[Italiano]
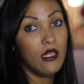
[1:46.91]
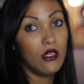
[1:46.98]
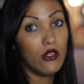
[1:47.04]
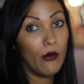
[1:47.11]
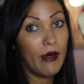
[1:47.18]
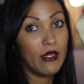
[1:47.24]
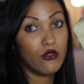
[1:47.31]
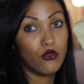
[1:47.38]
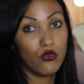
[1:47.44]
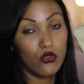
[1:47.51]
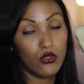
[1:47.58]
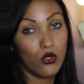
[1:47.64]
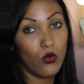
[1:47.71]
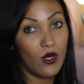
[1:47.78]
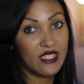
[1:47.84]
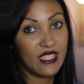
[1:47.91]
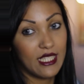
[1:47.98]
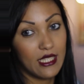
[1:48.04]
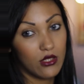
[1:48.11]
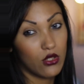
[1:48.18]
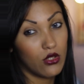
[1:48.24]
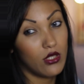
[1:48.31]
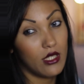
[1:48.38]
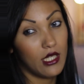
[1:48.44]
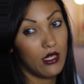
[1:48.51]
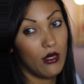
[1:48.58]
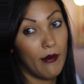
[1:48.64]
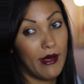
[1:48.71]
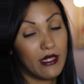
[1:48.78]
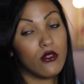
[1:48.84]
Lo metto tutto qua dentro e
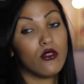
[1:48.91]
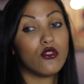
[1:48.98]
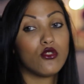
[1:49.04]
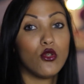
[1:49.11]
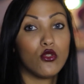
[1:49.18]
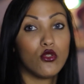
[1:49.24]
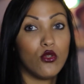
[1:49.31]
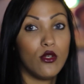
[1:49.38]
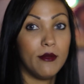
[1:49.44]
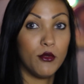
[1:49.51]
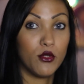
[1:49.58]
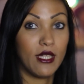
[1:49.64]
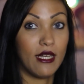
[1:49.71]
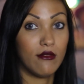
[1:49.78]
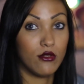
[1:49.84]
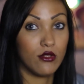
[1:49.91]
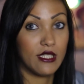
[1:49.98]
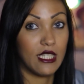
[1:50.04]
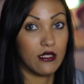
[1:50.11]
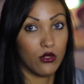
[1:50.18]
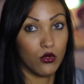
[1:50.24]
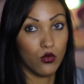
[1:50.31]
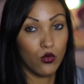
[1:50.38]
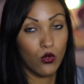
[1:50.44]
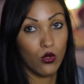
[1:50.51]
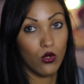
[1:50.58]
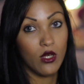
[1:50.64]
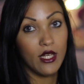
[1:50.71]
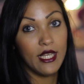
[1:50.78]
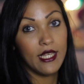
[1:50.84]
lo metto sotto il mio tavolo da
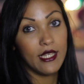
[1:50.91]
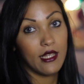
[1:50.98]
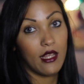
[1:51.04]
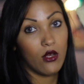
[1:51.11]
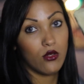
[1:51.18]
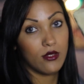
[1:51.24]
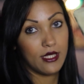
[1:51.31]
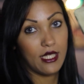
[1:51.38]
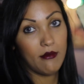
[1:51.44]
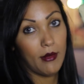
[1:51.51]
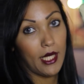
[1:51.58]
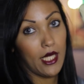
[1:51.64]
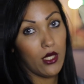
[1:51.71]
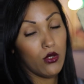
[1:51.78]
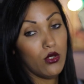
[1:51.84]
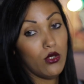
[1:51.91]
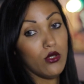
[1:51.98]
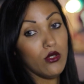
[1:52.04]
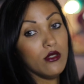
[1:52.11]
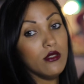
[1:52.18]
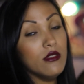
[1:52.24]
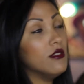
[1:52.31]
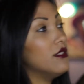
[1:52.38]
trucco, che così almeno